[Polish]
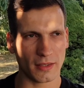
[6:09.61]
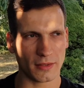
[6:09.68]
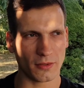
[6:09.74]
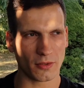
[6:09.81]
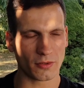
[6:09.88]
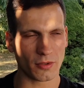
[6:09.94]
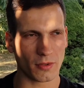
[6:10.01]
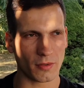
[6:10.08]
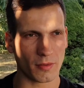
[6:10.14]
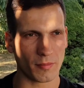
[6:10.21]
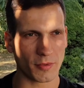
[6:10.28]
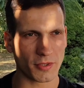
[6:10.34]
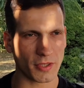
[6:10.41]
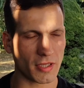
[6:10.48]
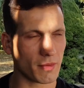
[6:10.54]
no to
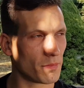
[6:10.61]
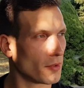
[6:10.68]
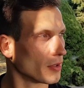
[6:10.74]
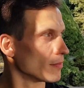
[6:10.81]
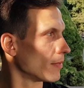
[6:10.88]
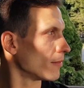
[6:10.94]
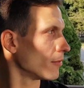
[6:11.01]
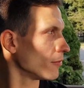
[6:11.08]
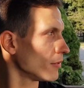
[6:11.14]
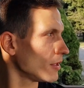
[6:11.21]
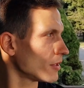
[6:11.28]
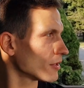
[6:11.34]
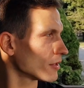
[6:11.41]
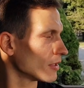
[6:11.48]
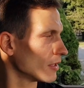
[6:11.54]
może ten plon by był
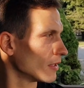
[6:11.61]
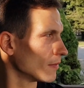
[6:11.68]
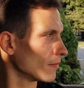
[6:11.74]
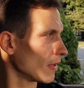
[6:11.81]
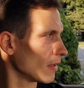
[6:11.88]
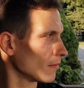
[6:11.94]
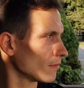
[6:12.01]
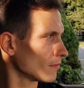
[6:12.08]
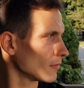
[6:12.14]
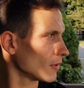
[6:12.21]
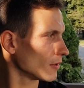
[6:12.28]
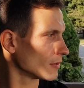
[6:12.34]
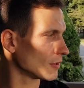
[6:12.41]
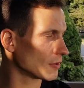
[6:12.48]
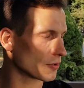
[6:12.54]
niższy,
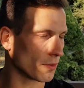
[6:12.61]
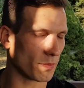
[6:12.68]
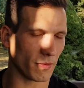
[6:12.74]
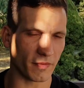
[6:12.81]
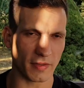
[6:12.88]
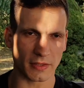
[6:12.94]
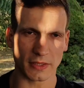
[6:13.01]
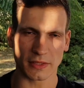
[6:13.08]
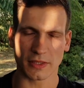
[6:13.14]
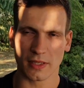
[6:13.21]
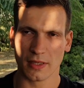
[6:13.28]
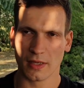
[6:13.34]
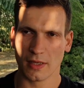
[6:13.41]
no ciężko powiedzieć.